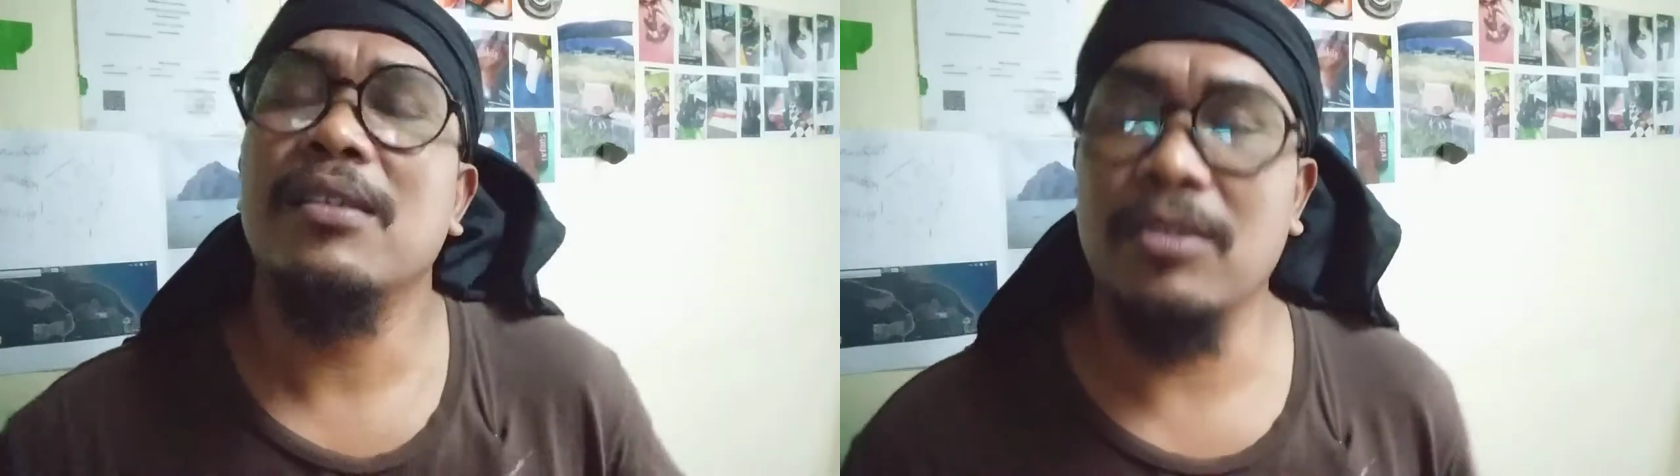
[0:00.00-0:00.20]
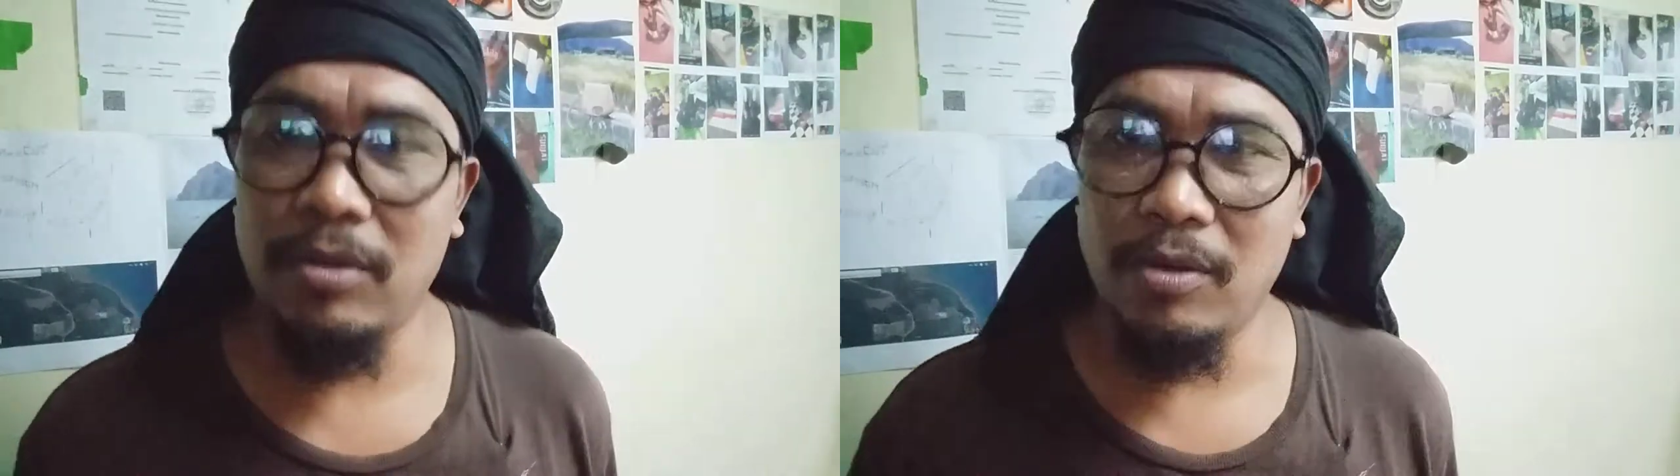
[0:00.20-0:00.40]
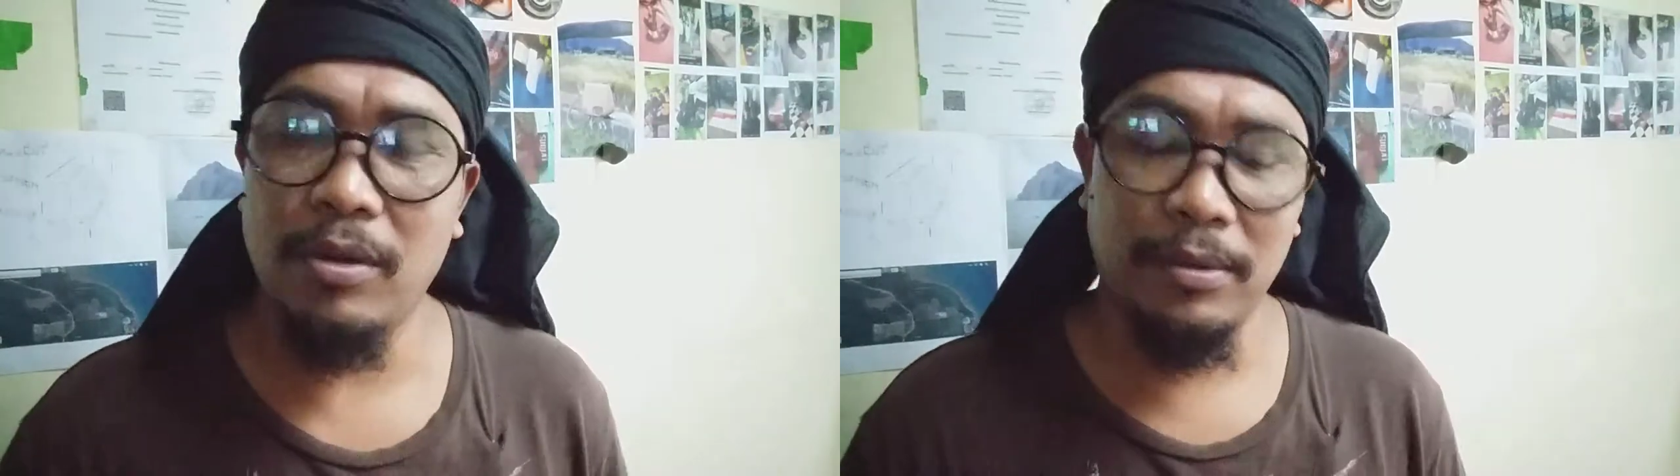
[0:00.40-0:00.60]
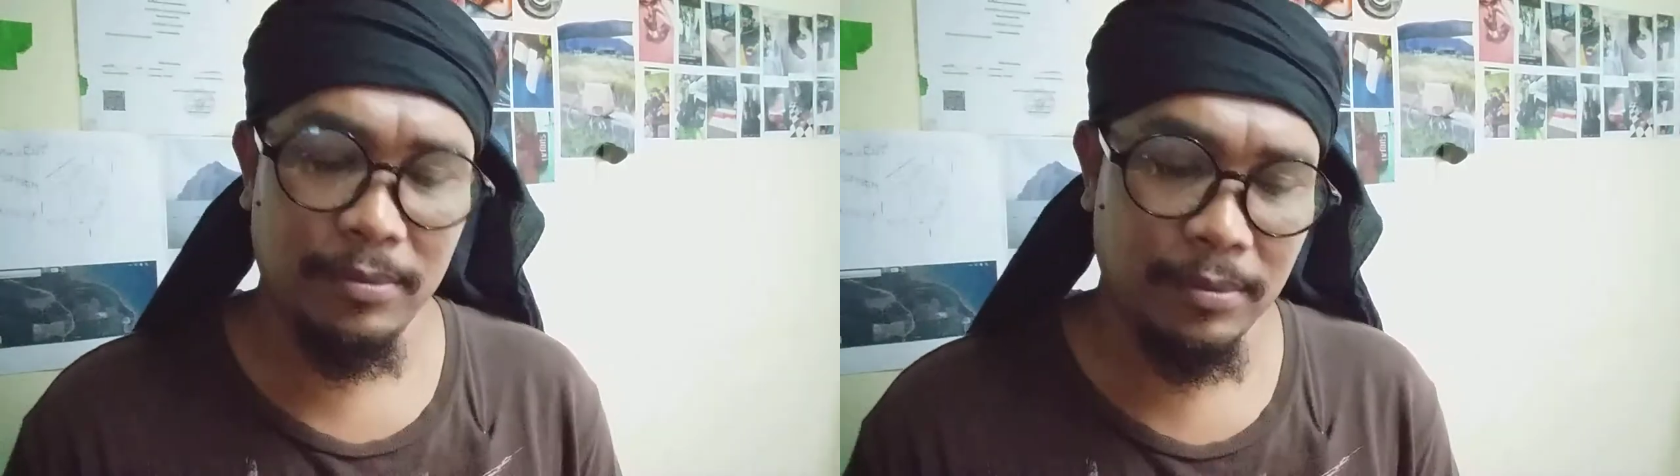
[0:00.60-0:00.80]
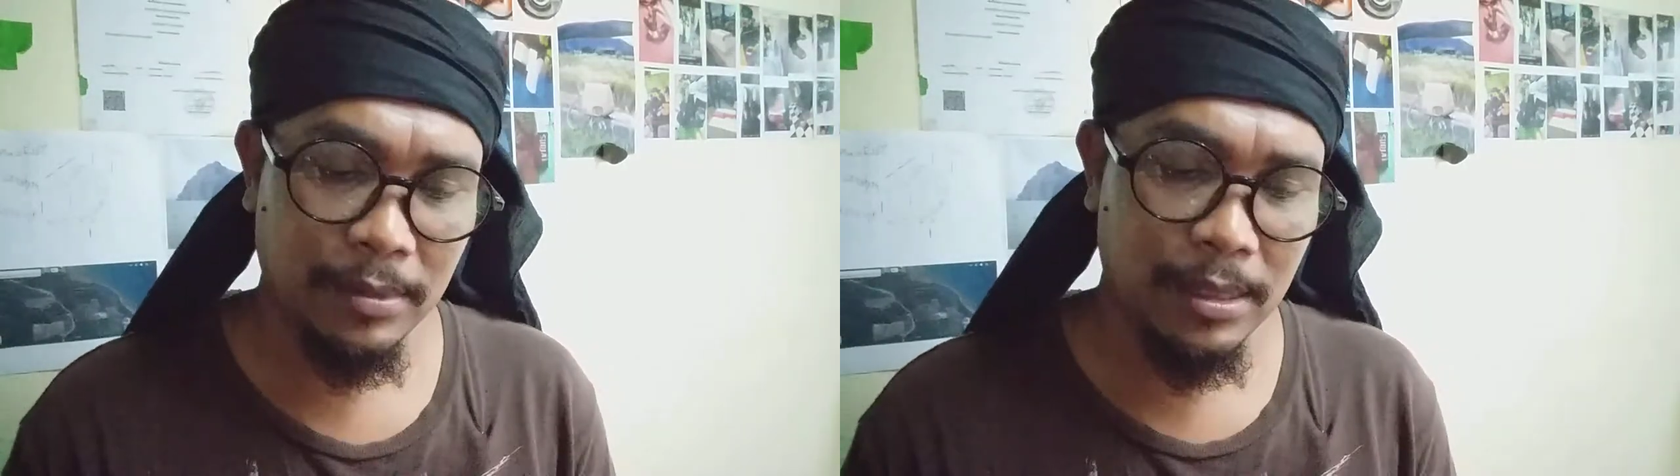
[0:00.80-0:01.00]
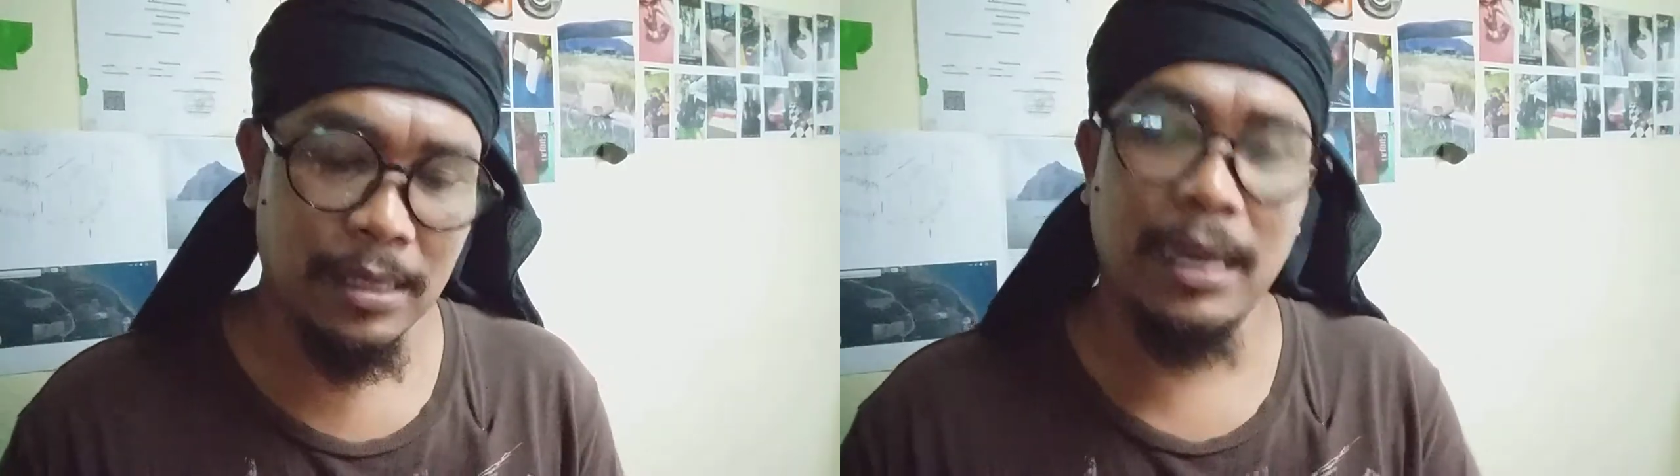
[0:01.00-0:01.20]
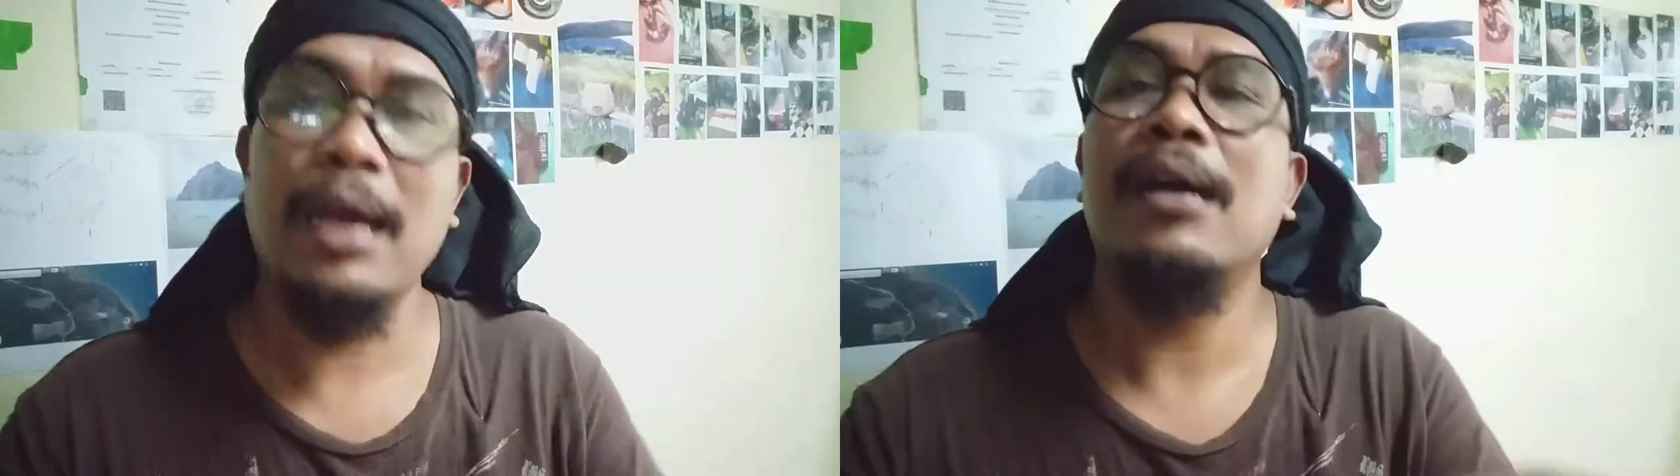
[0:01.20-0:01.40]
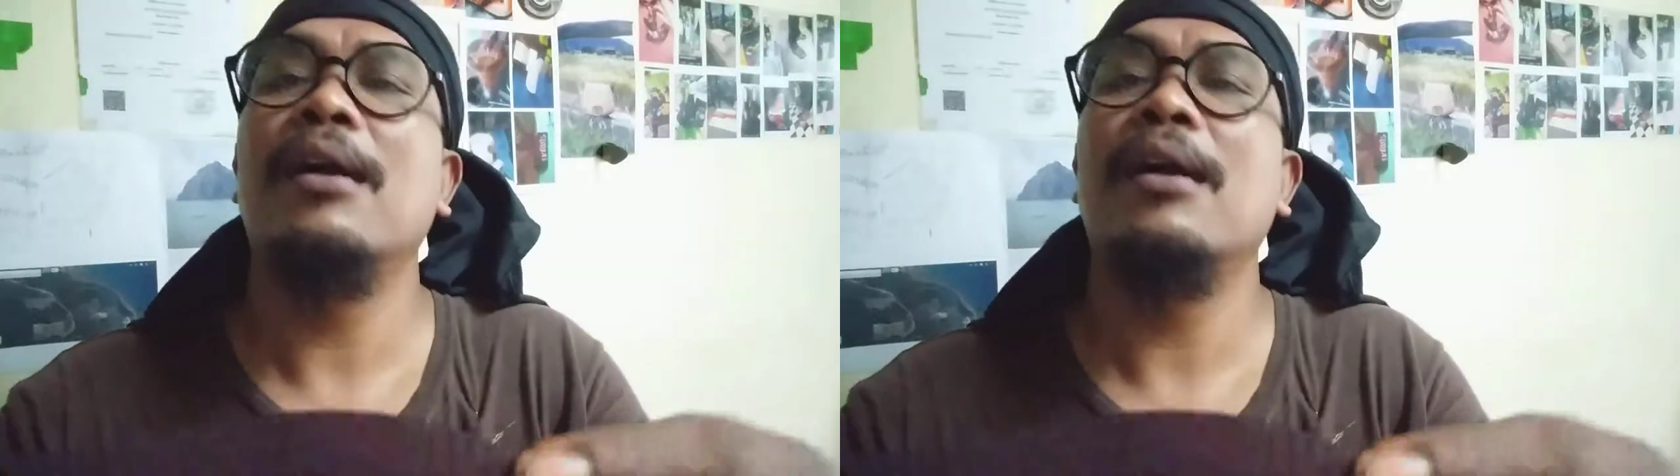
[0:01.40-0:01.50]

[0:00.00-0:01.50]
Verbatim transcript: สอนคนนะ